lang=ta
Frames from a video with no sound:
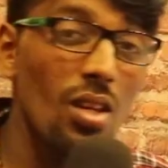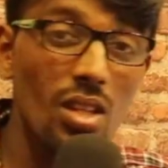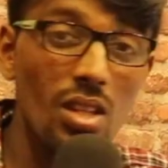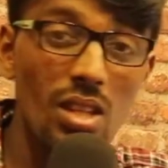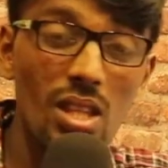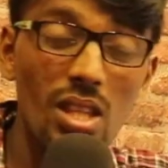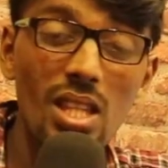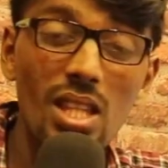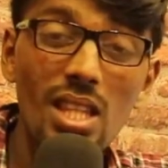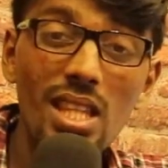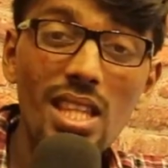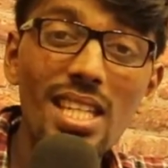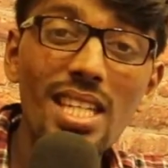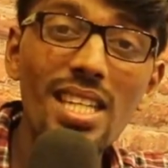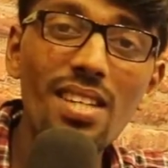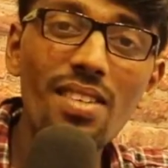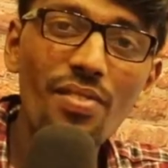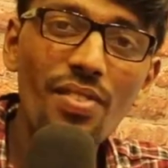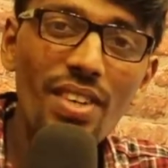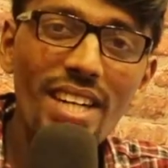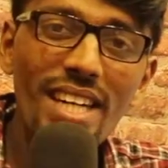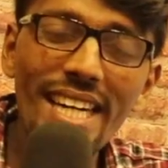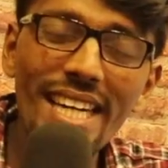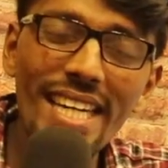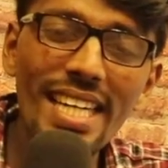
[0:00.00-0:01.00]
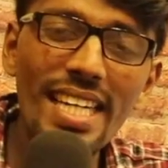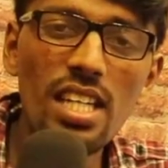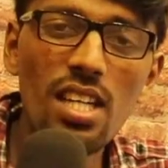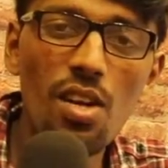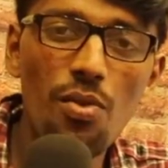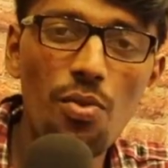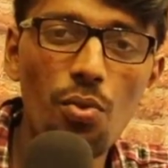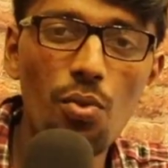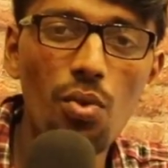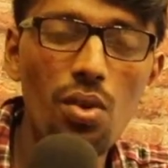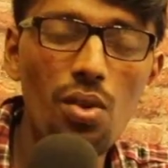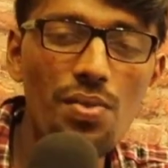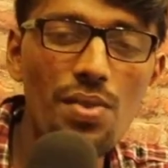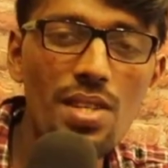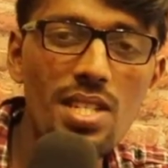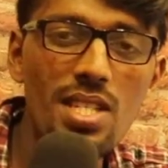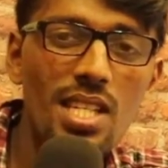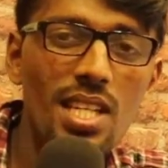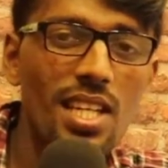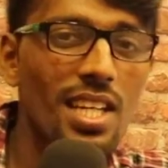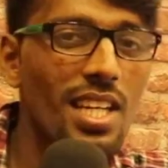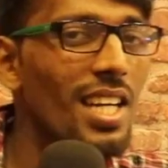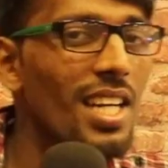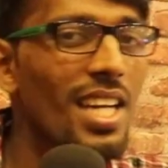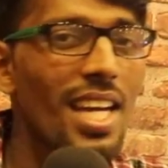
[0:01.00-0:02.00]
எத்தனை வெரைட்டி ஆஃப் குல்ஃபிஸ்
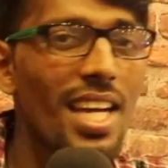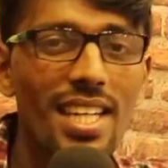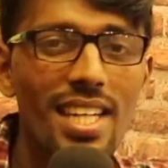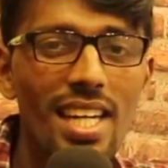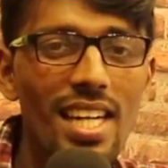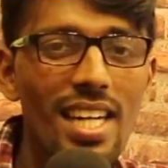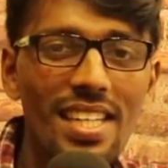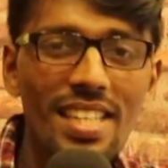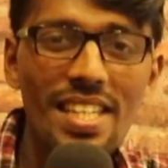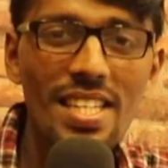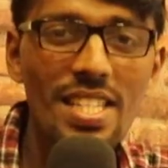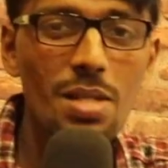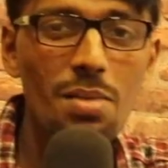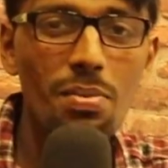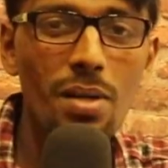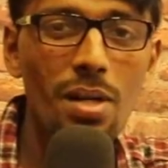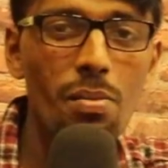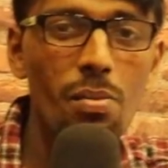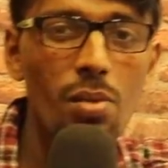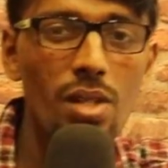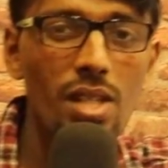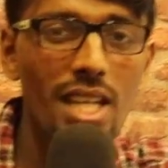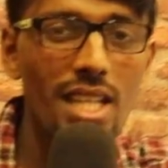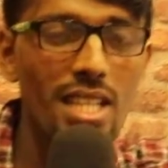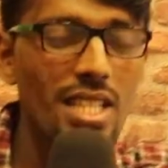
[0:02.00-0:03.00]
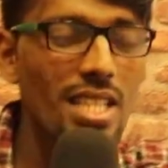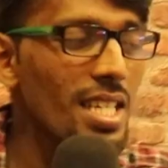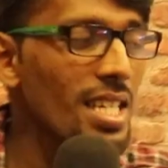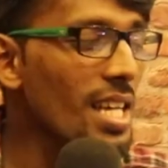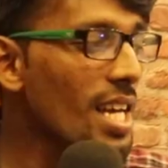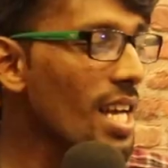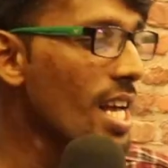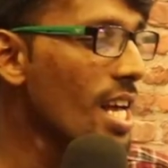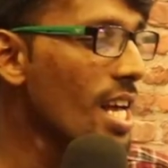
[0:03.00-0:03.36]
இருக்குது எல்லாம் என்னால் டேஸ்ட் பண்ண முடியாது